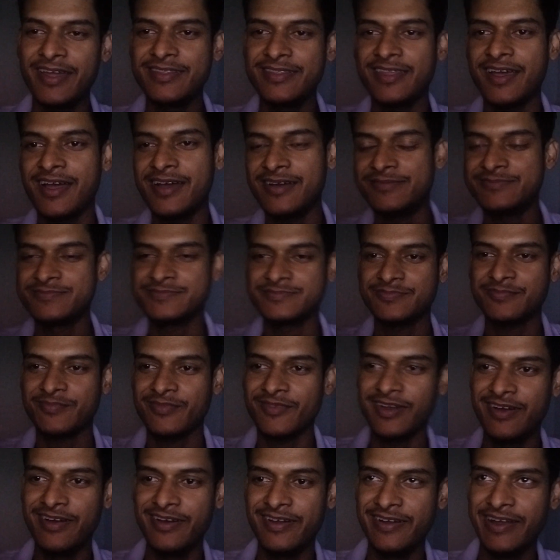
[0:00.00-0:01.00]
यही था
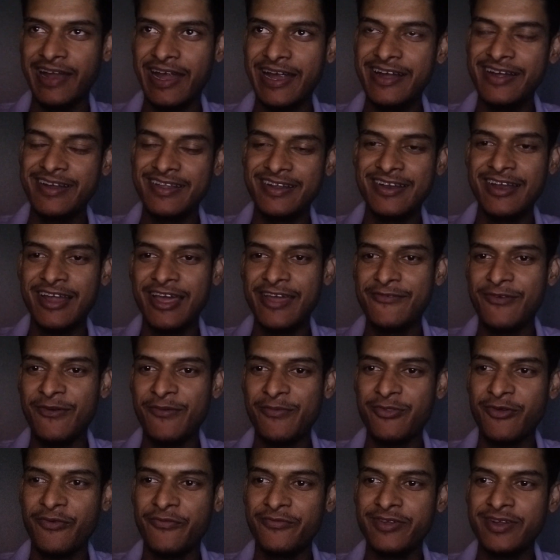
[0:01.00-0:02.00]
नाइट इन
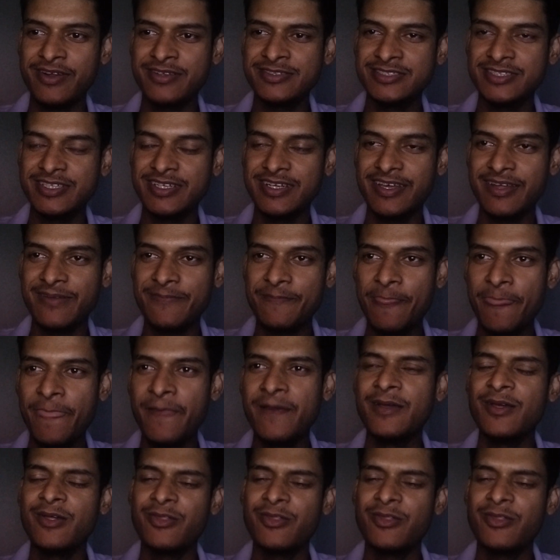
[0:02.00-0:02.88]
लाइफ ऑफ सॉफ्टवेयर इंजीनियर